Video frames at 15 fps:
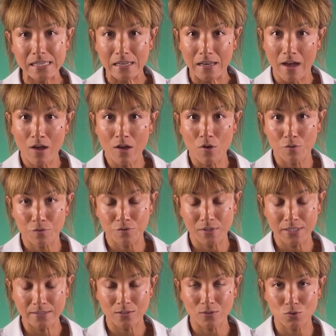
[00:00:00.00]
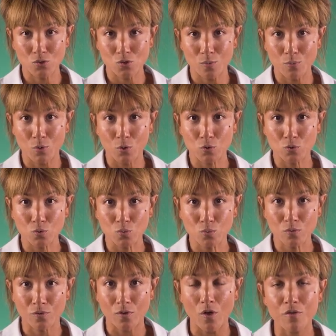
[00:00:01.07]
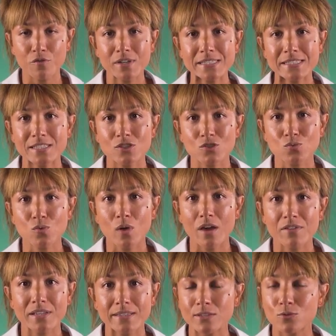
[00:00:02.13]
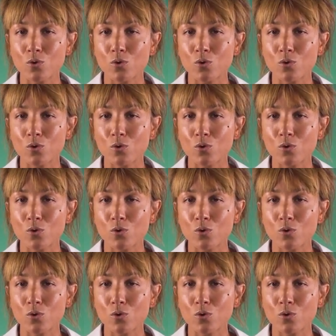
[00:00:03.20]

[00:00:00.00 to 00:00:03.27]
Et là, en fait, je me retrouve en fin de séjour avec des